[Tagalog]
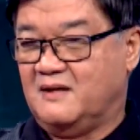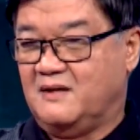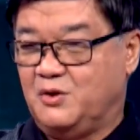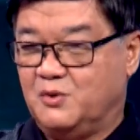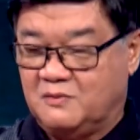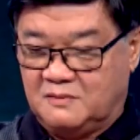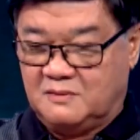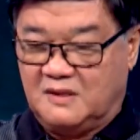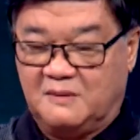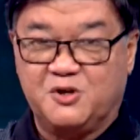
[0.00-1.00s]

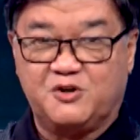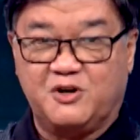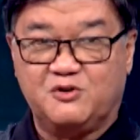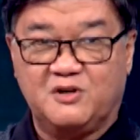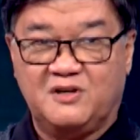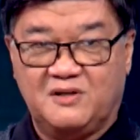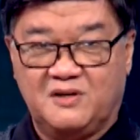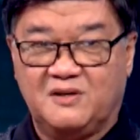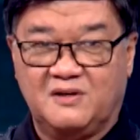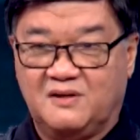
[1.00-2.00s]
yung administration ni
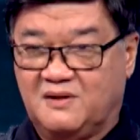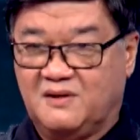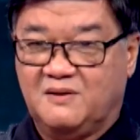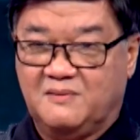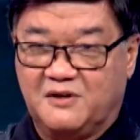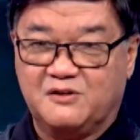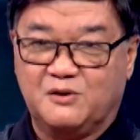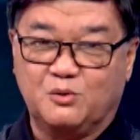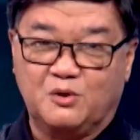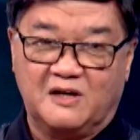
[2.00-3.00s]

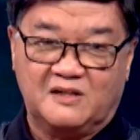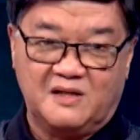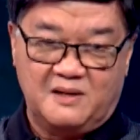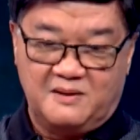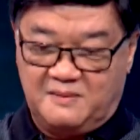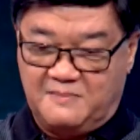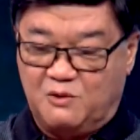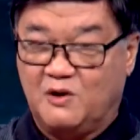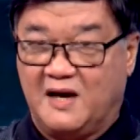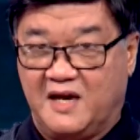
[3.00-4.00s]
President Duterte na
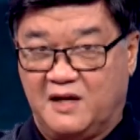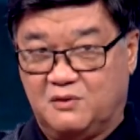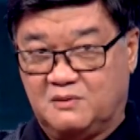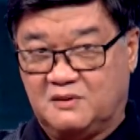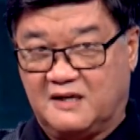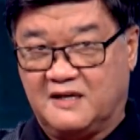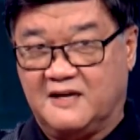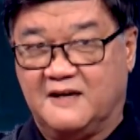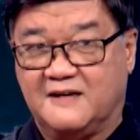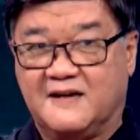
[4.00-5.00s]
makulayan nung
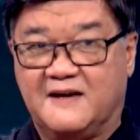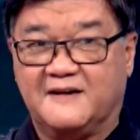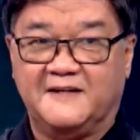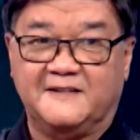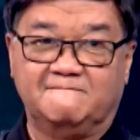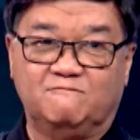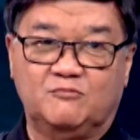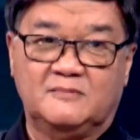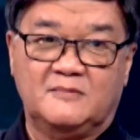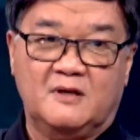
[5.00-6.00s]
nangyayari sa akin.
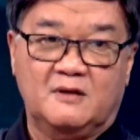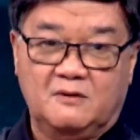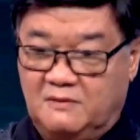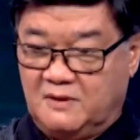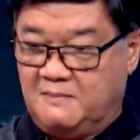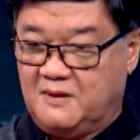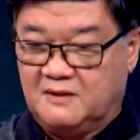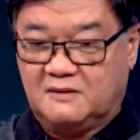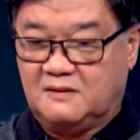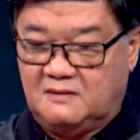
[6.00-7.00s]
So,
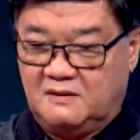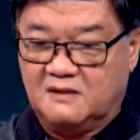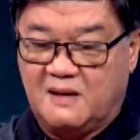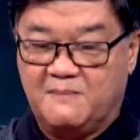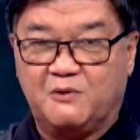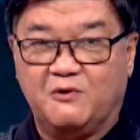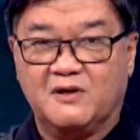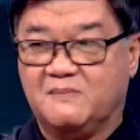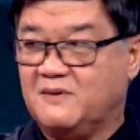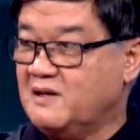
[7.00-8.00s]
sinasabi ko yan
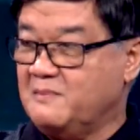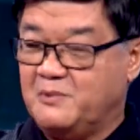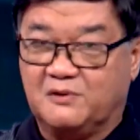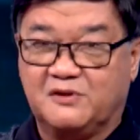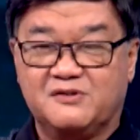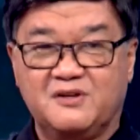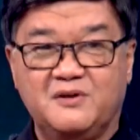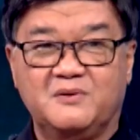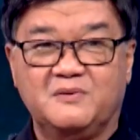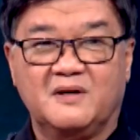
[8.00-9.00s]
sa mga reporters
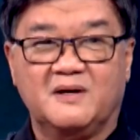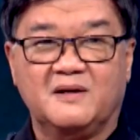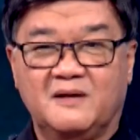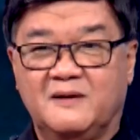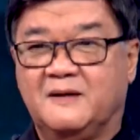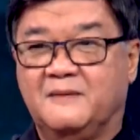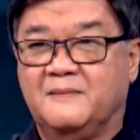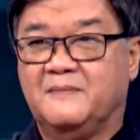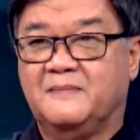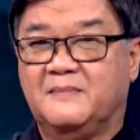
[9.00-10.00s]
ninyo na
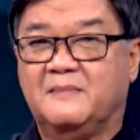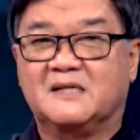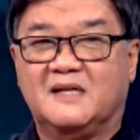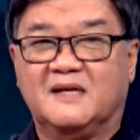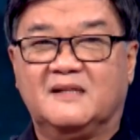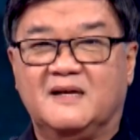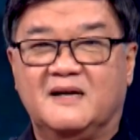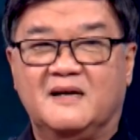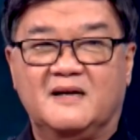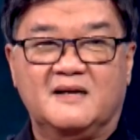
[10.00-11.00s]
basta't
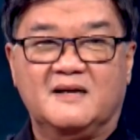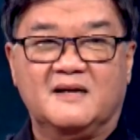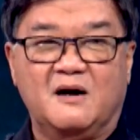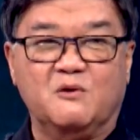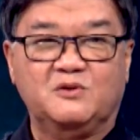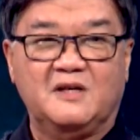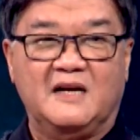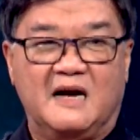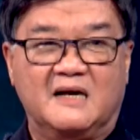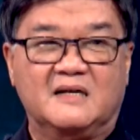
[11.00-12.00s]
uh, kaunti
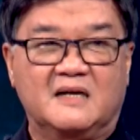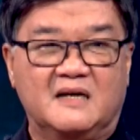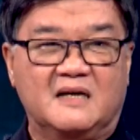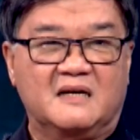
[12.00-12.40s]
lang na